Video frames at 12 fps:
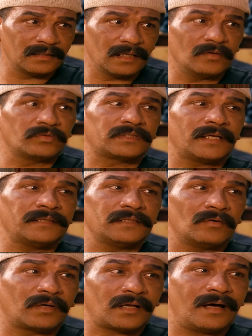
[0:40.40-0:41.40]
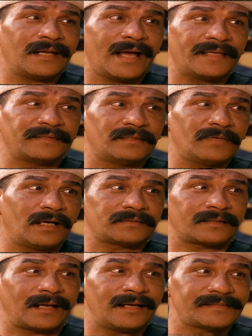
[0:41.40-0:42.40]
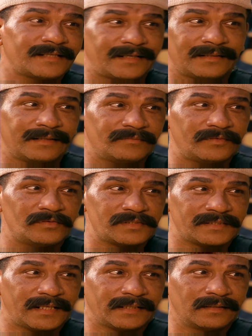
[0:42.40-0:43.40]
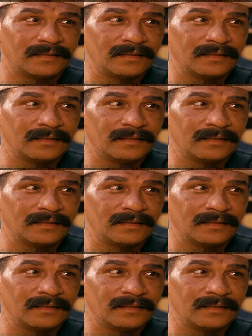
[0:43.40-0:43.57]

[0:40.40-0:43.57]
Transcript: اوتني وراها لحد ما اعطر على سكه الفلوس دي